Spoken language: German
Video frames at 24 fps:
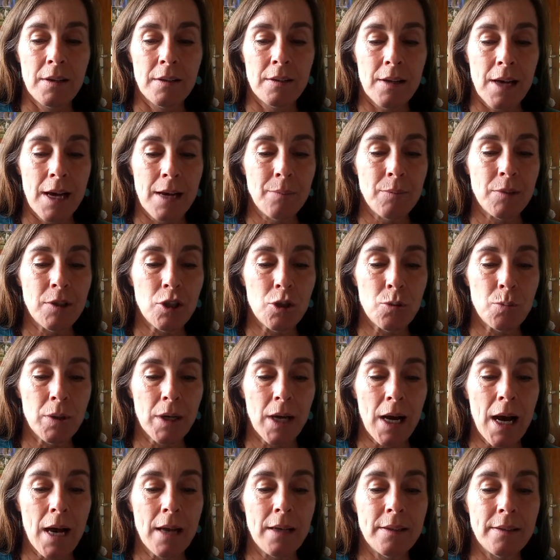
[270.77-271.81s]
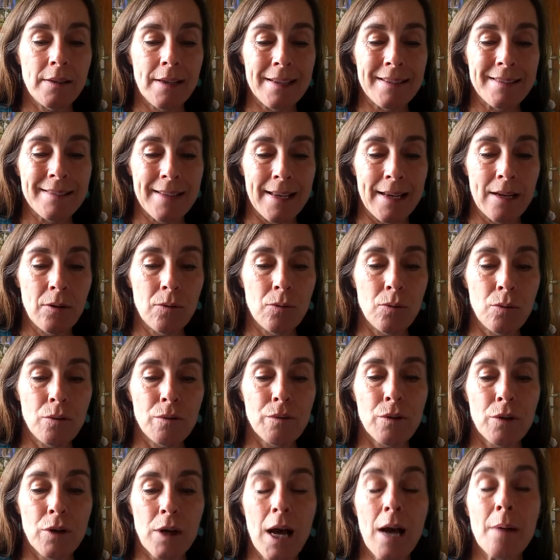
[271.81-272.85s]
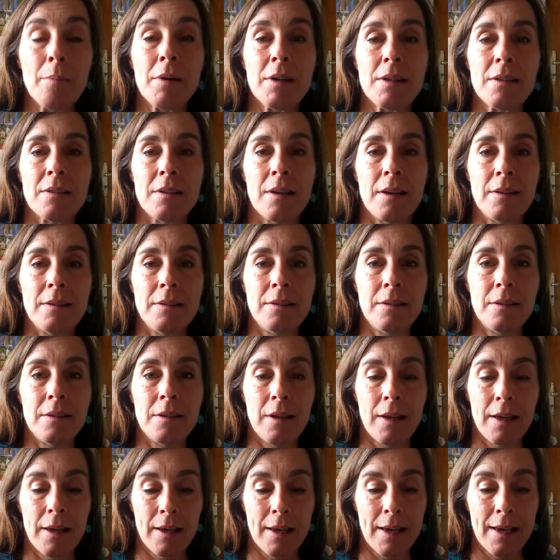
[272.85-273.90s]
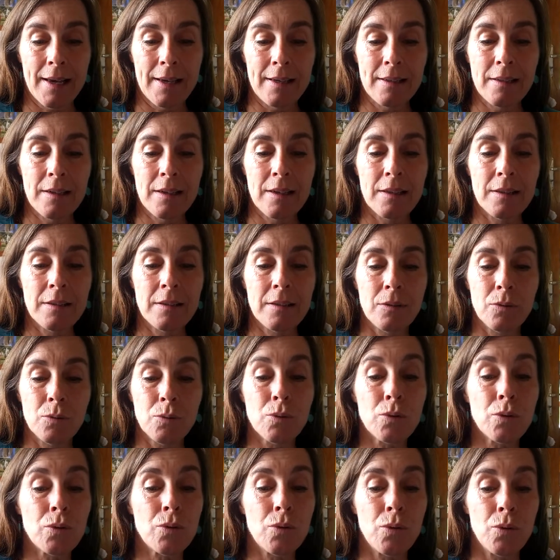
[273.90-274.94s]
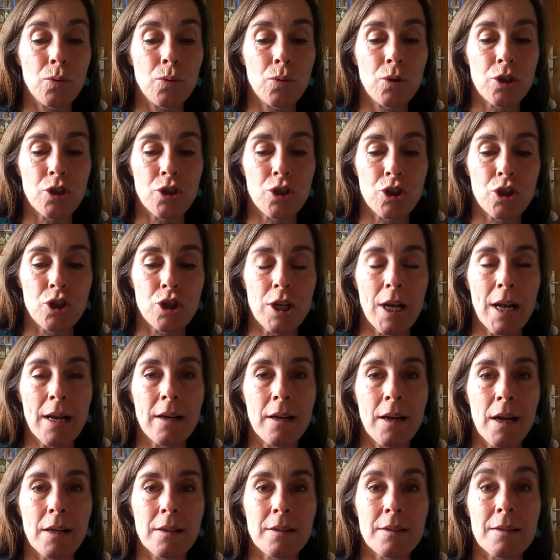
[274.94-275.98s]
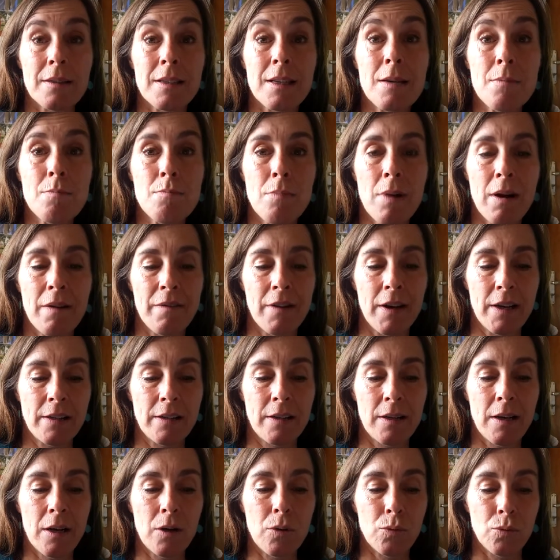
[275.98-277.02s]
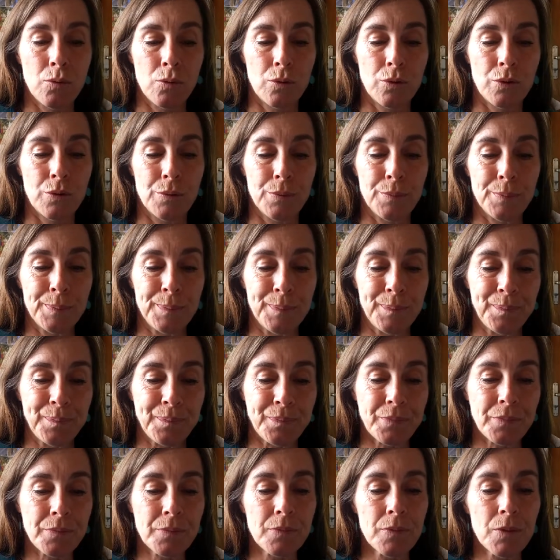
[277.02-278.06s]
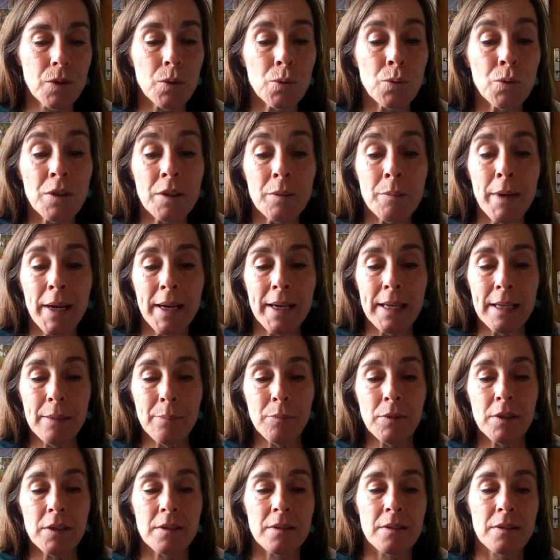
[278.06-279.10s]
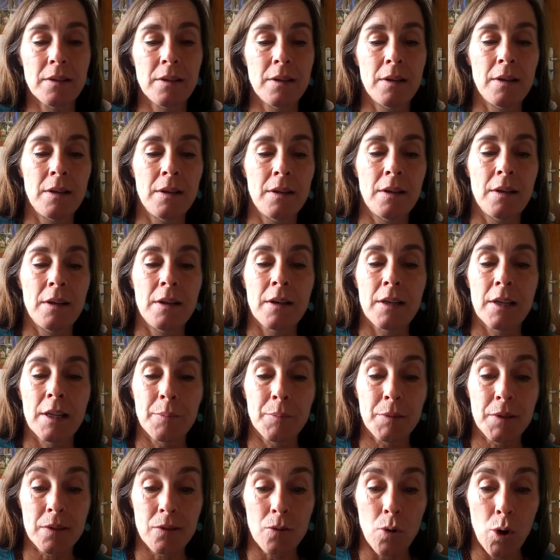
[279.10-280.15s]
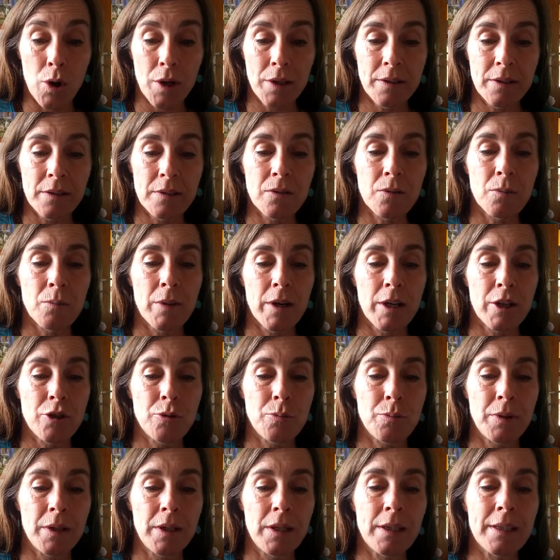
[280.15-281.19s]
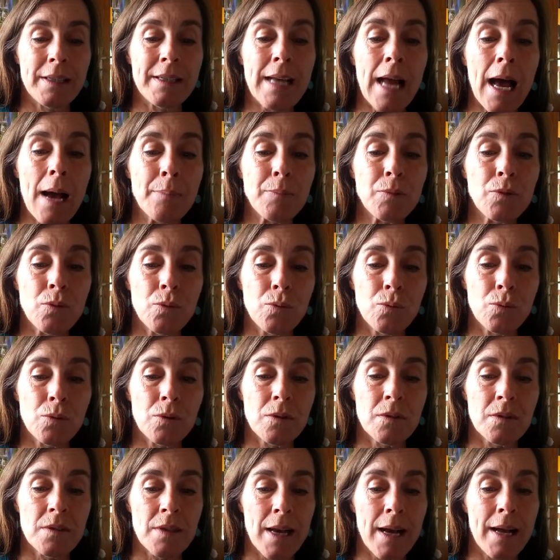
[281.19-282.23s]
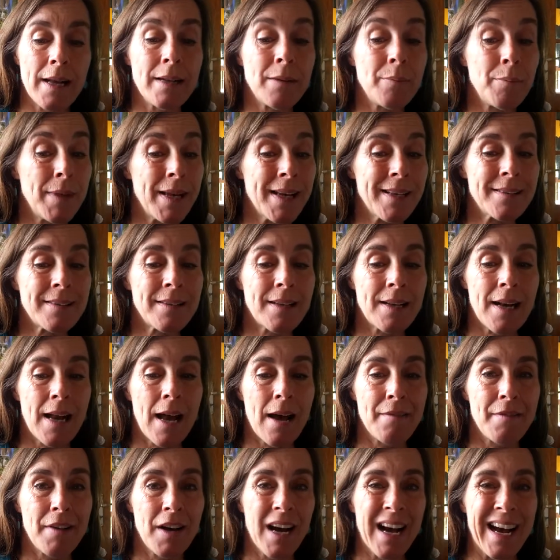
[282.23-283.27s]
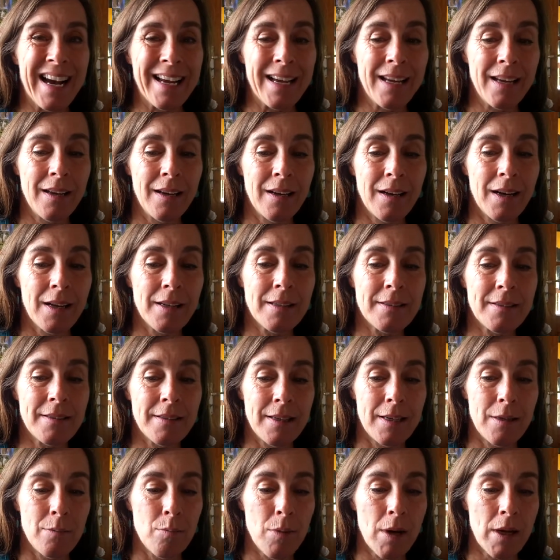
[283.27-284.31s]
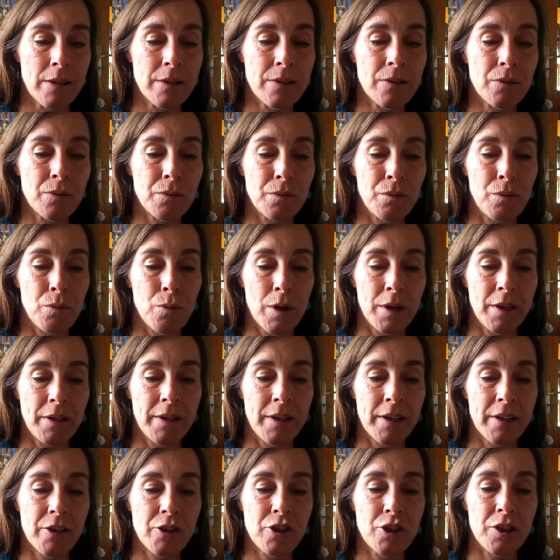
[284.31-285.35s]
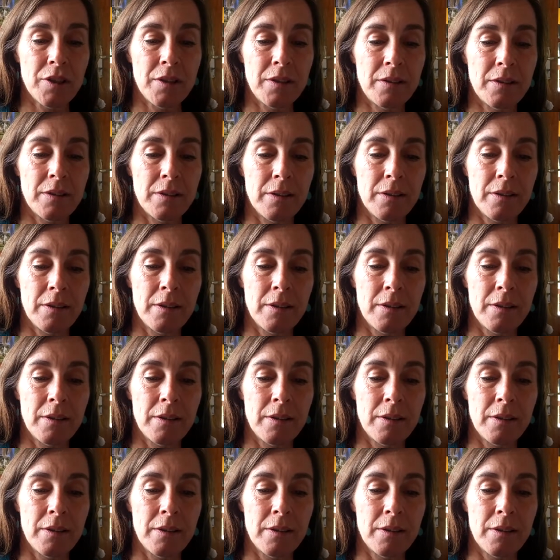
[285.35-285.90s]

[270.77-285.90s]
treibt die Spirale der Senkung von arbeitsrechtlichen und ökologischen Standards immer weiter nach unten. Und im Ergebnis gibt es heute zum Beispiel in absoluten Zahlen mehr Sklaverei als jemals zuvor in der Geschichte.